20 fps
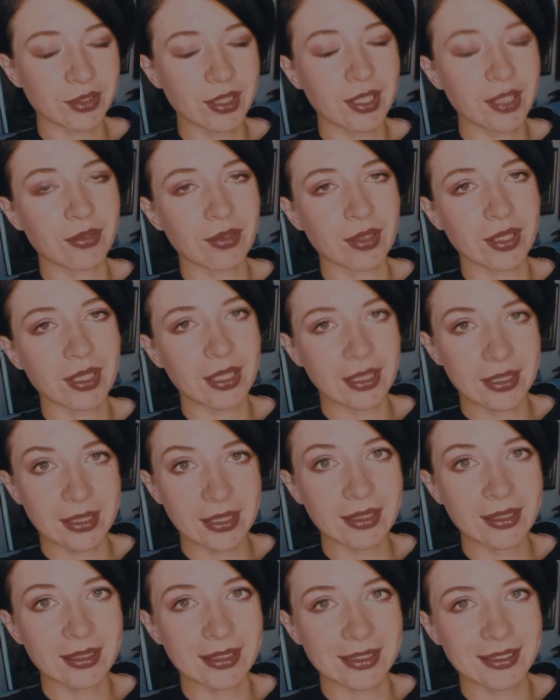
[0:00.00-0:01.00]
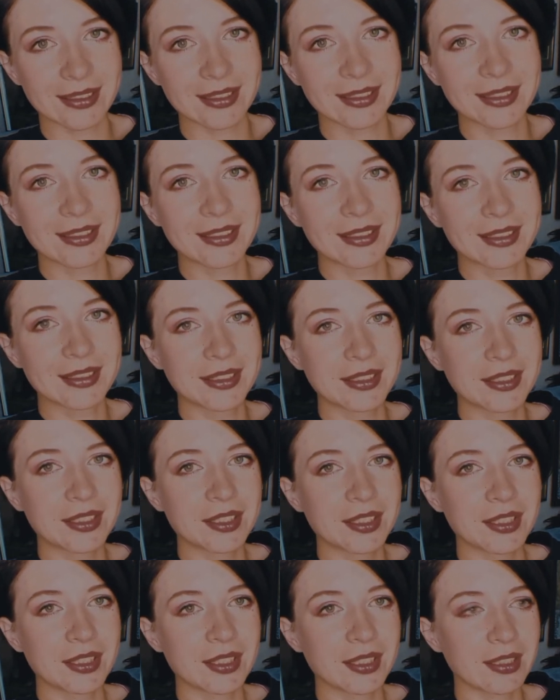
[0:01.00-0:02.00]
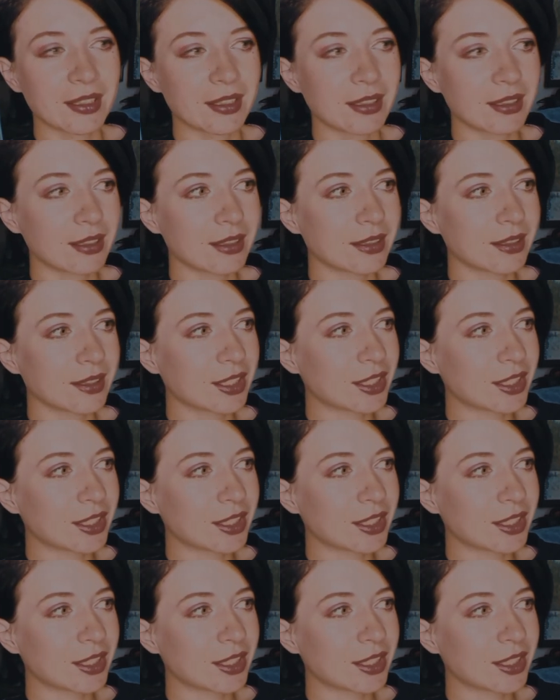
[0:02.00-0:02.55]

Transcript: здравоохранения, а,